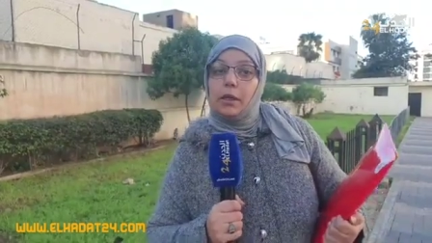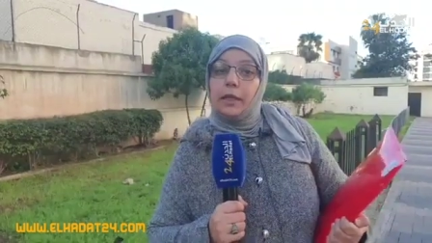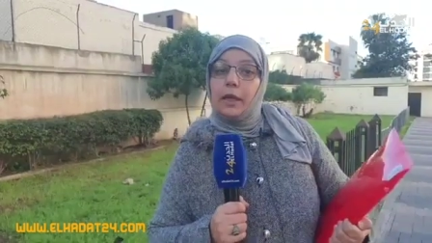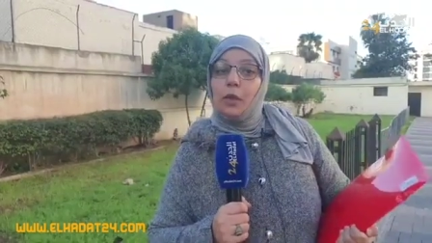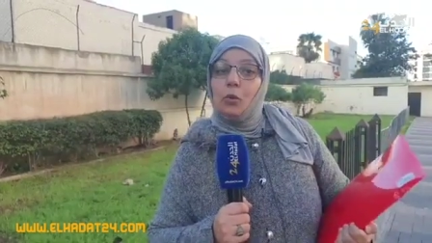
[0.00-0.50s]

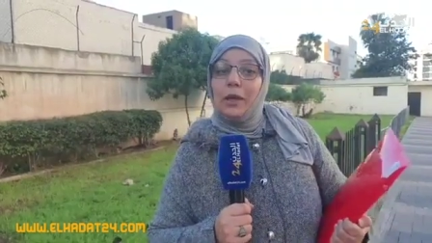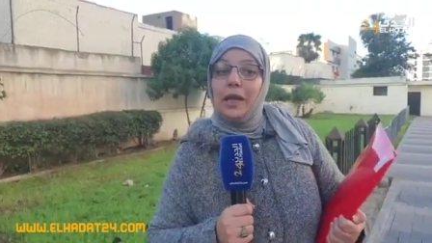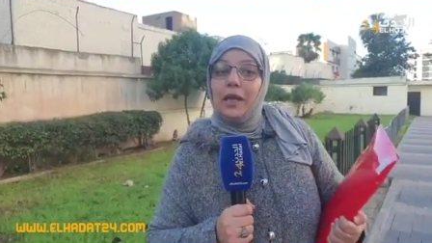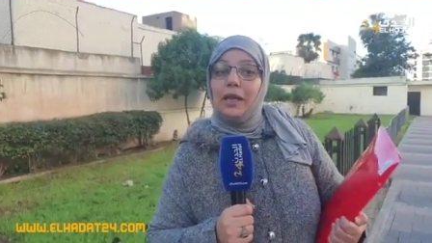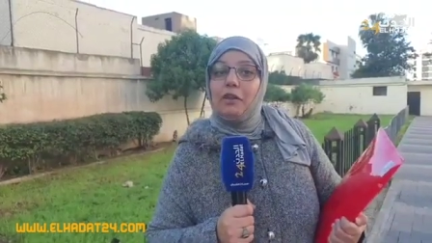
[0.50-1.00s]
كان كيقول لي
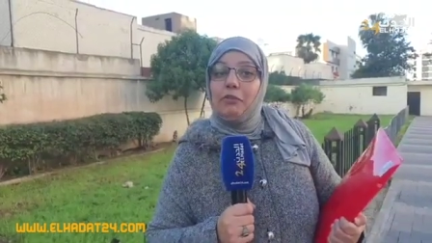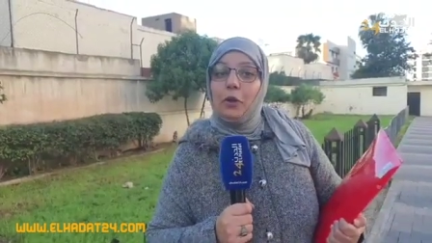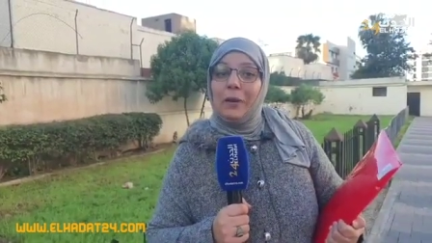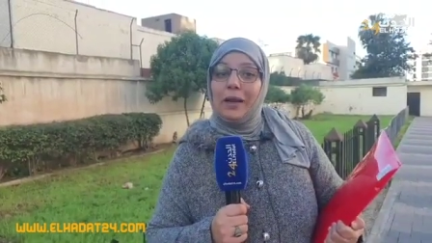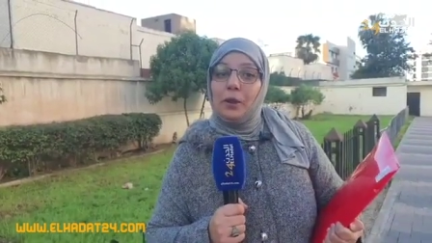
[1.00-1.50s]
انا دافع
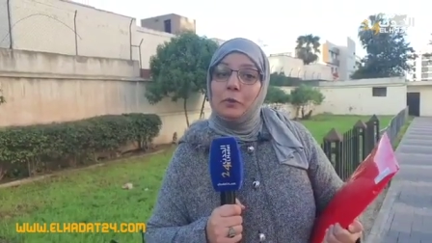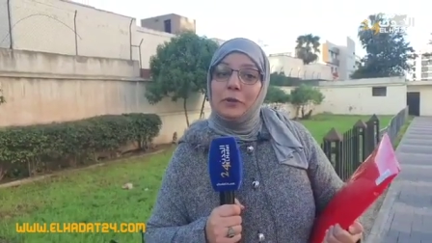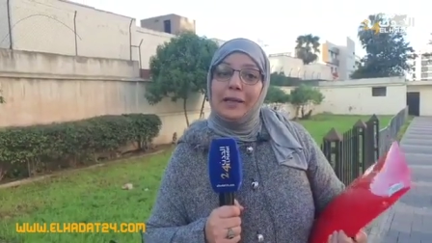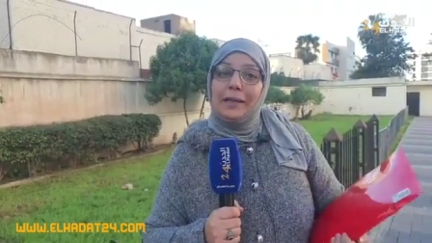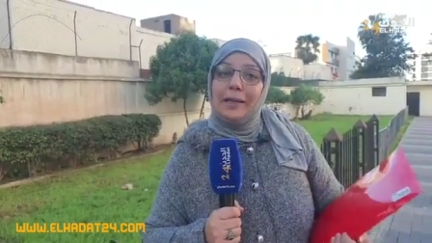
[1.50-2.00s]
الوراق
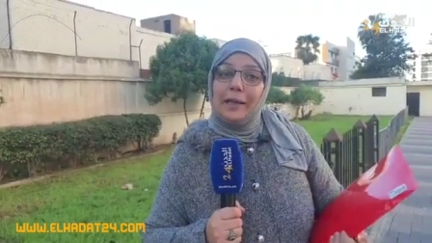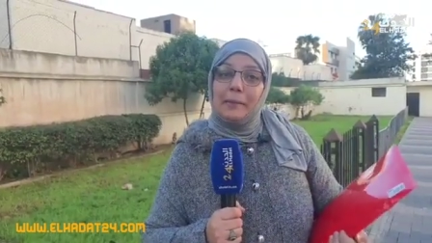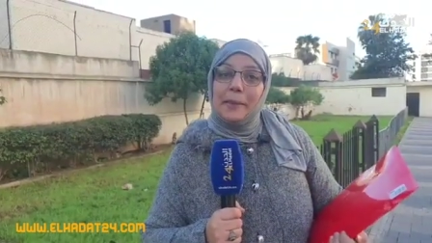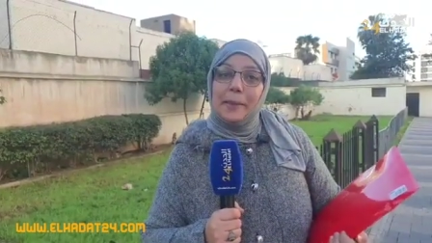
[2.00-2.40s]
المديريه الامن